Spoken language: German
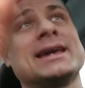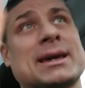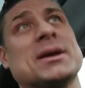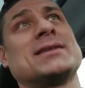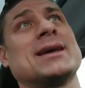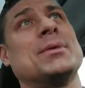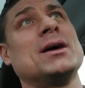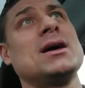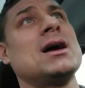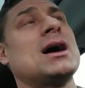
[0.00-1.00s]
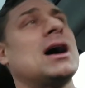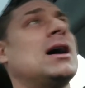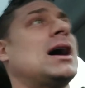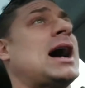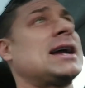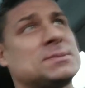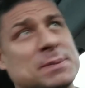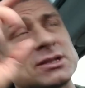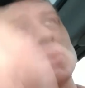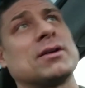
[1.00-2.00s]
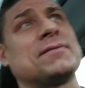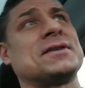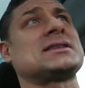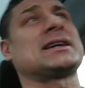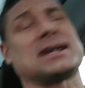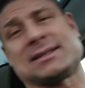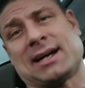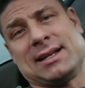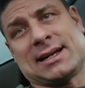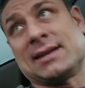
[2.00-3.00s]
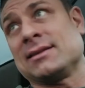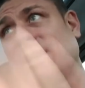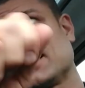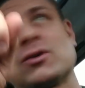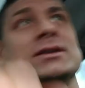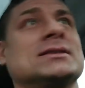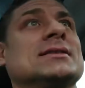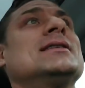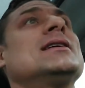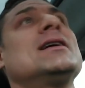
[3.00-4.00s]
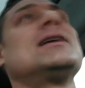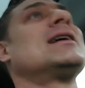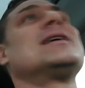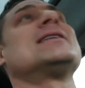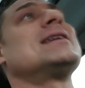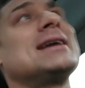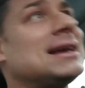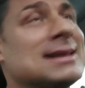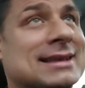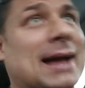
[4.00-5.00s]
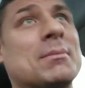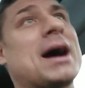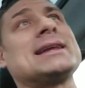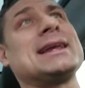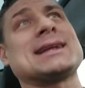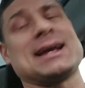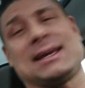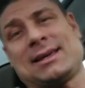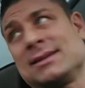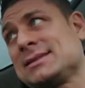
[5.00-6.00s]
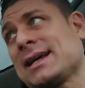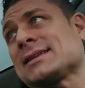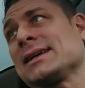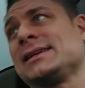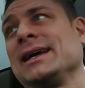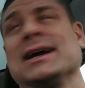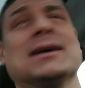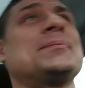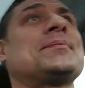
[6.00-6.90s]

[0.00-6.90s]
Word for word: Ich gebe dir einen Tipp. Äh, 1 bis 49 kannst du alles an, ankreuzen. Dann mache ich nicht gleich sechs richtige.